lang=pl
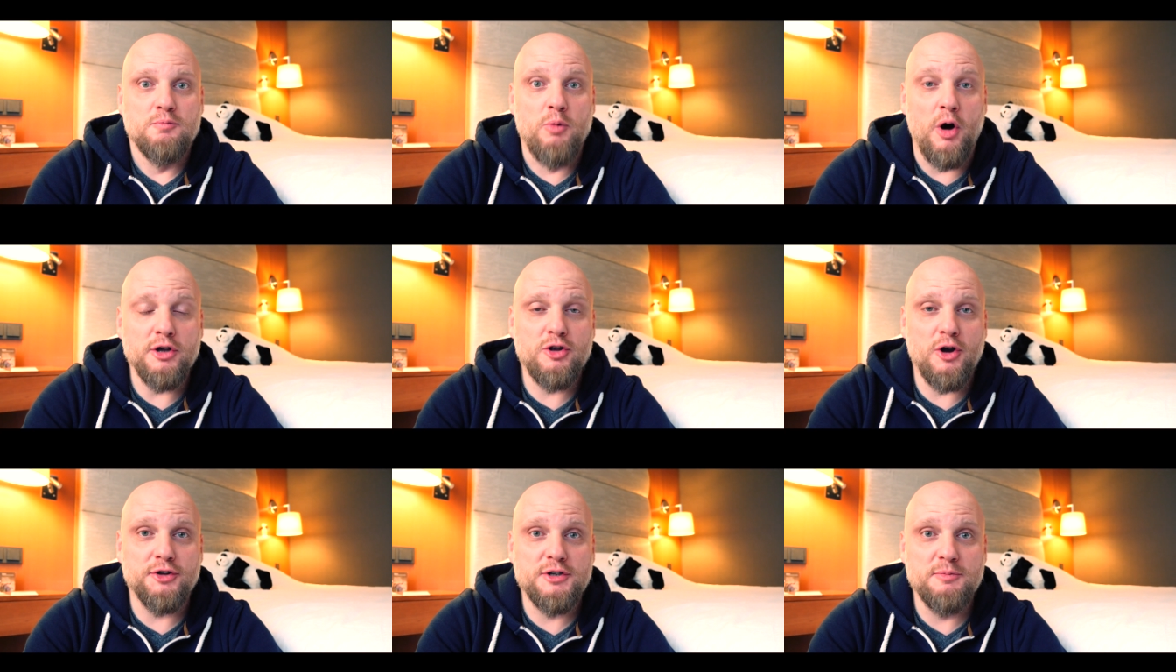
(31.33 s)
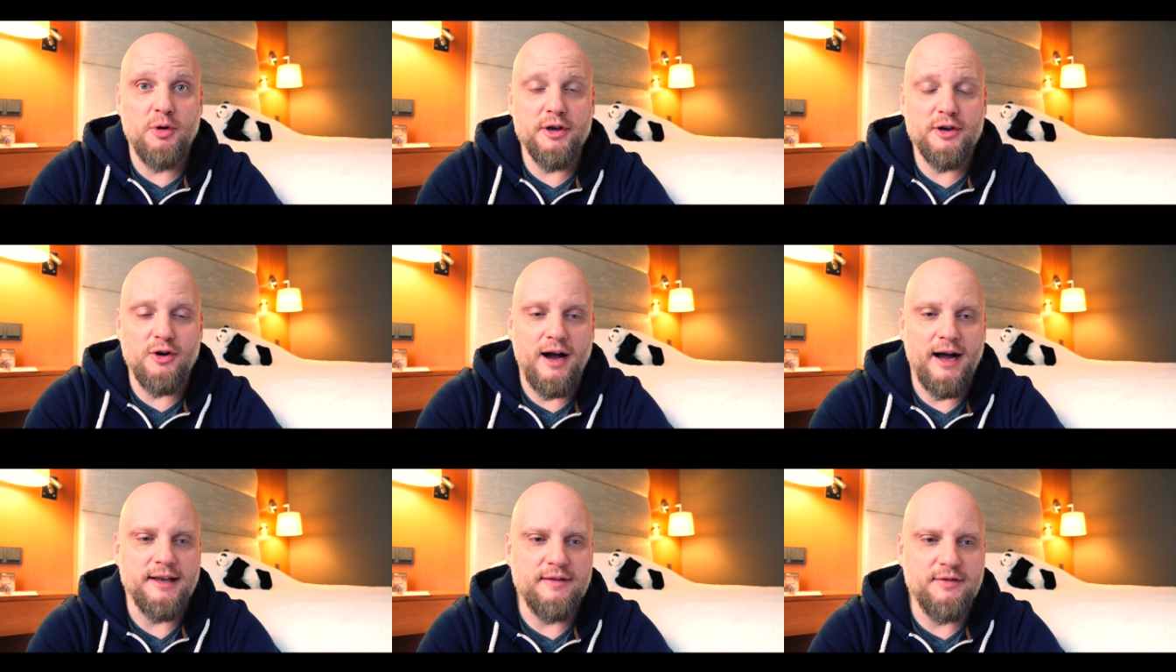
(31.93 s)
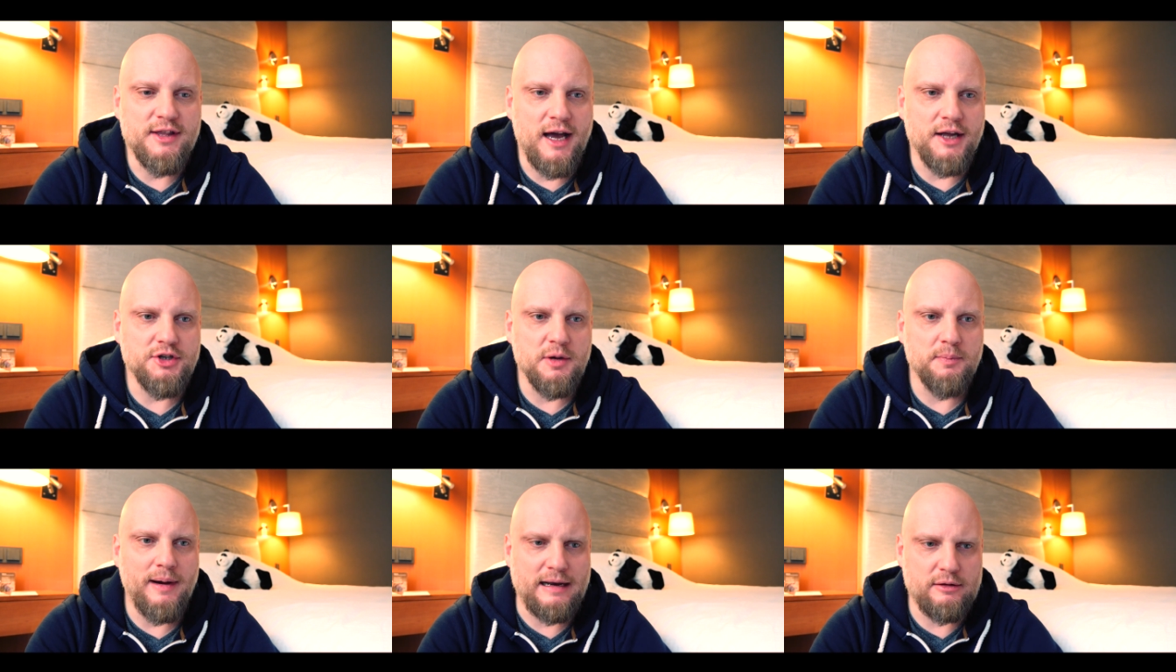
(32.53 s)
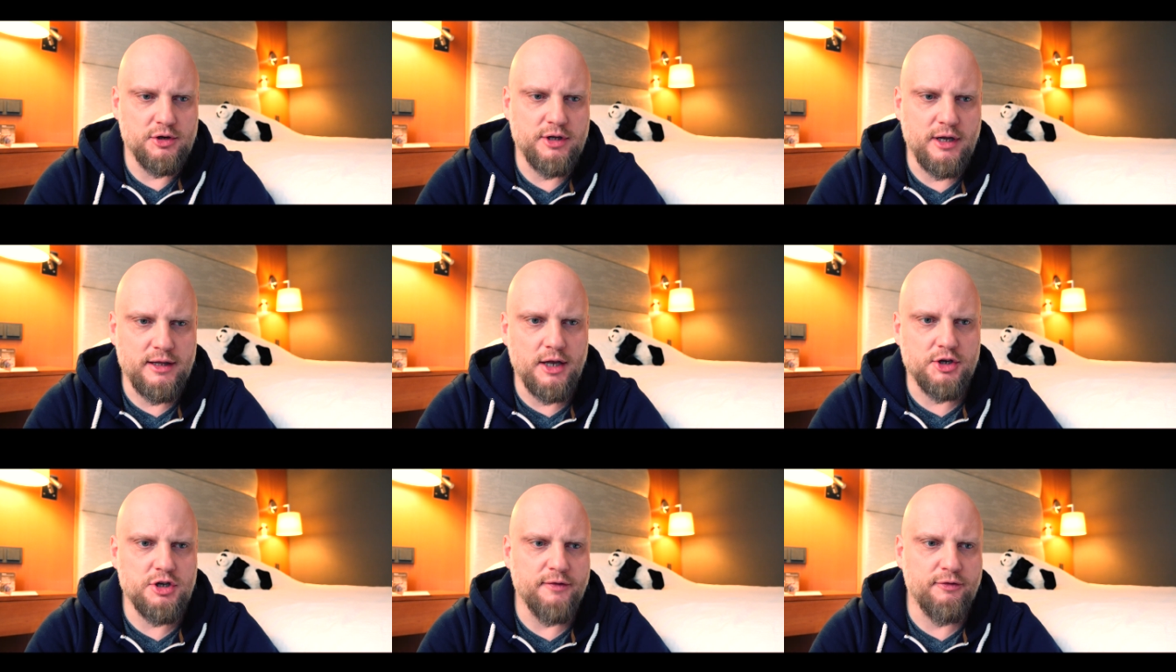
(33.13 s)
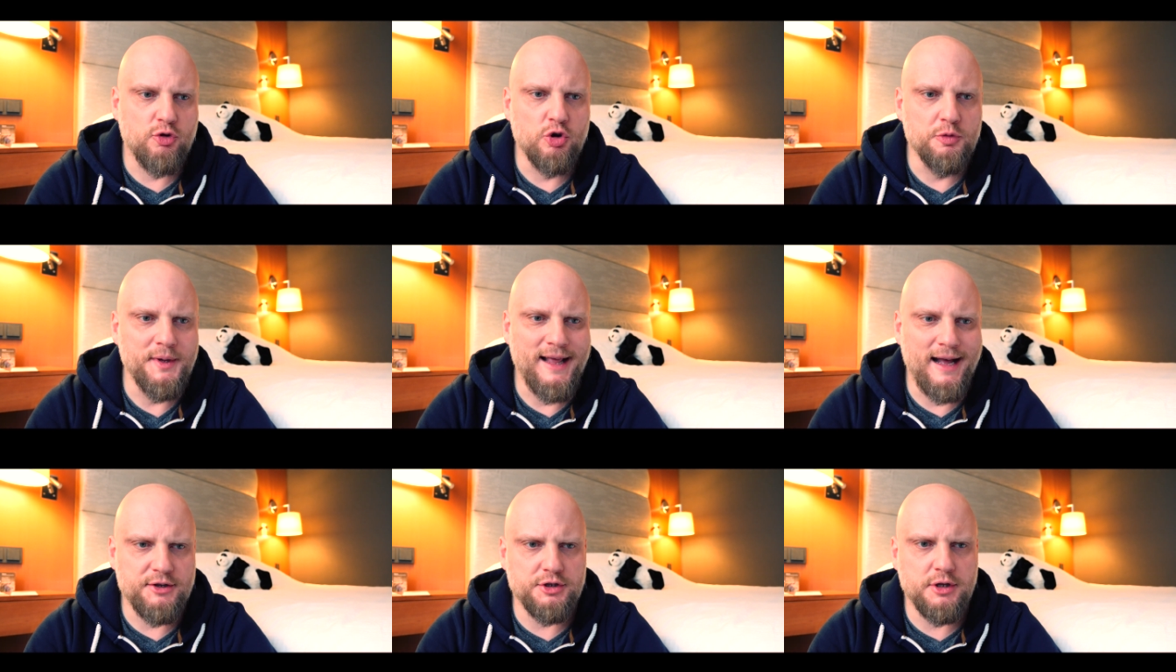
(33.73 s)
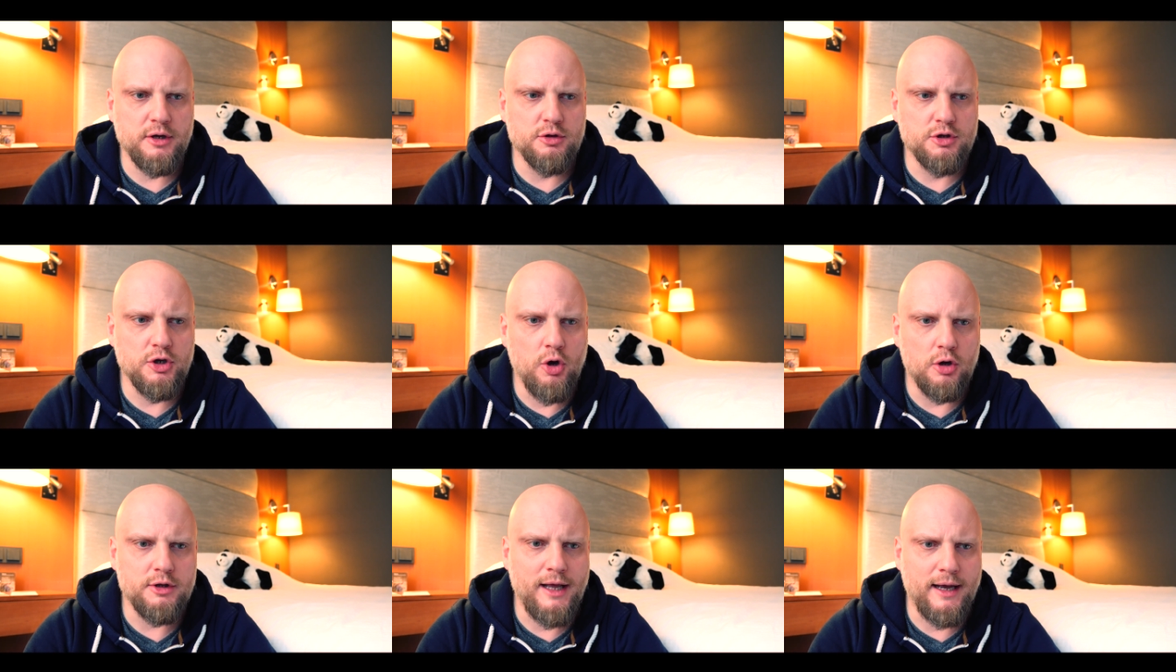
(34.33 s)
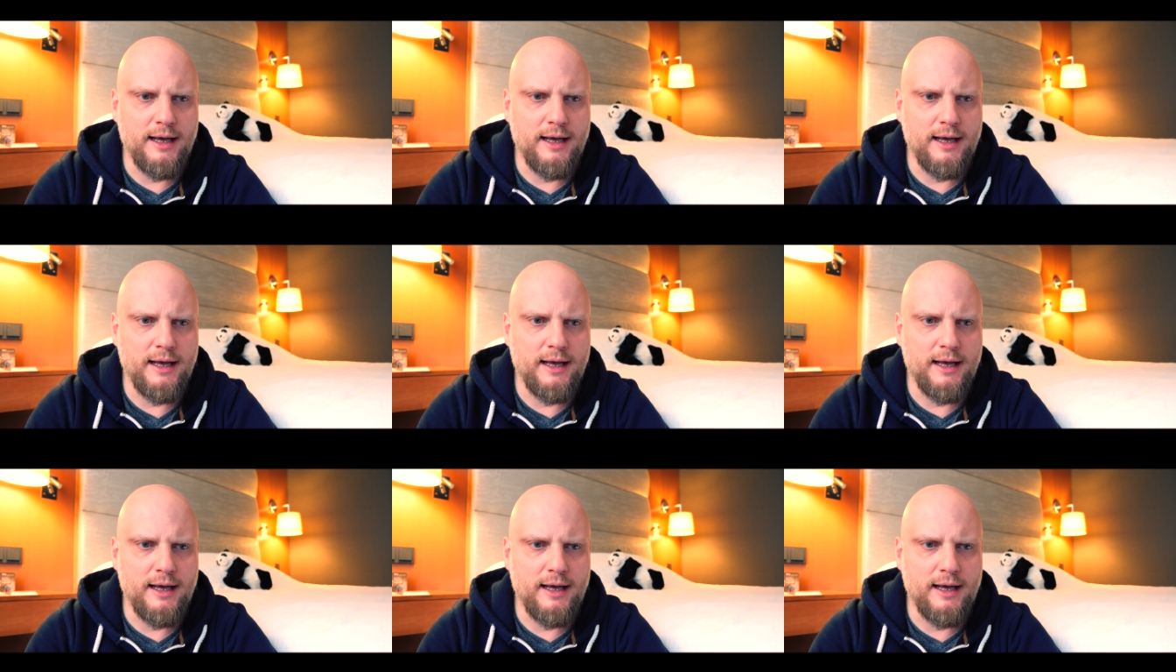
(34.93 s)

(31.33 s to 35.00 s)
Moi drodzy, moi kochani, witajcie bardzo serdecznie w kulminacji tego tygodnia,